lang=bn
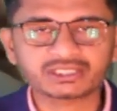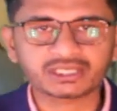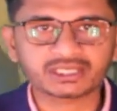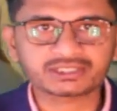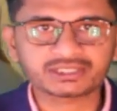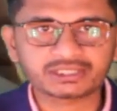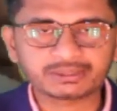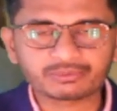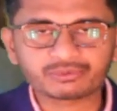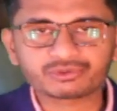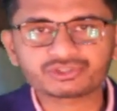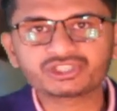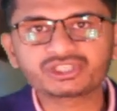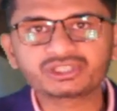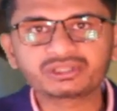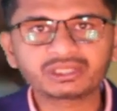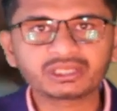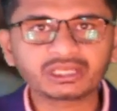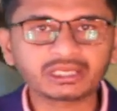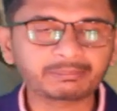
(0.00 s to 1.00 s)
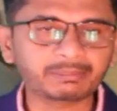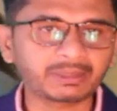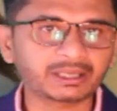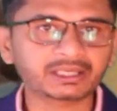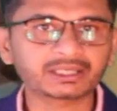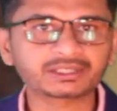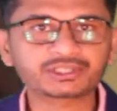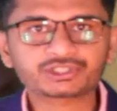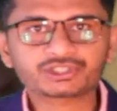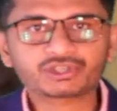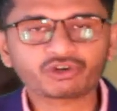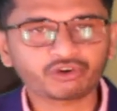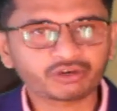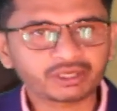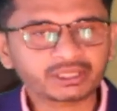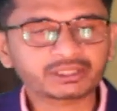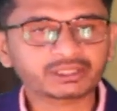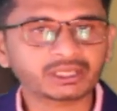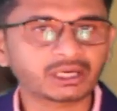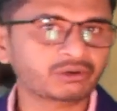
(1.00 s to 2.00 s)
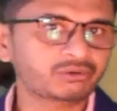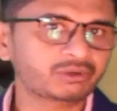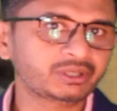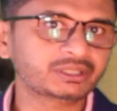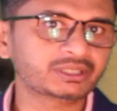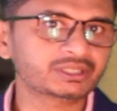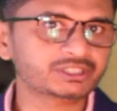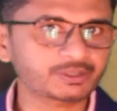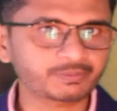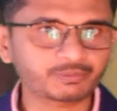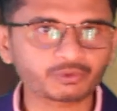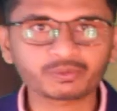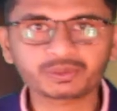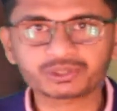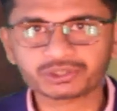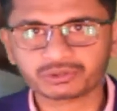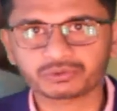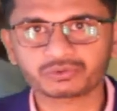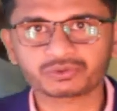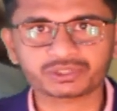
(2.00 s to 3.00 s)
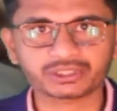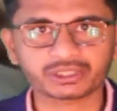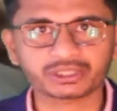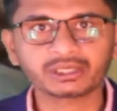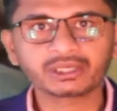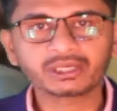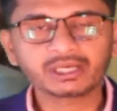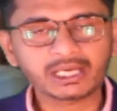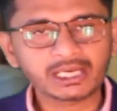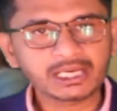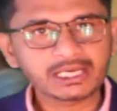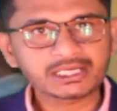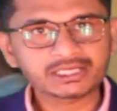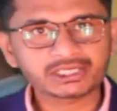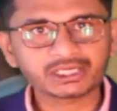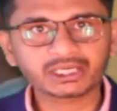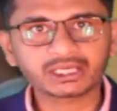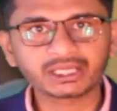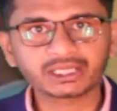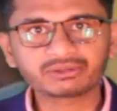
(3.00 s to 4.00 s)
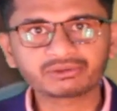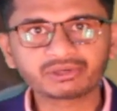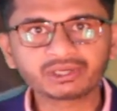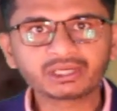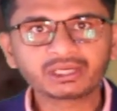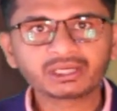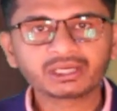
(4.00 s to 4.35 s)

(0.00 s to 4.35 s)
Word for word: যাচ্ছে এবং চীন থেকে বাংলাদেশে অনেক নাগরিক দেশে প্রবেশ করছে সেক্ষেত্রে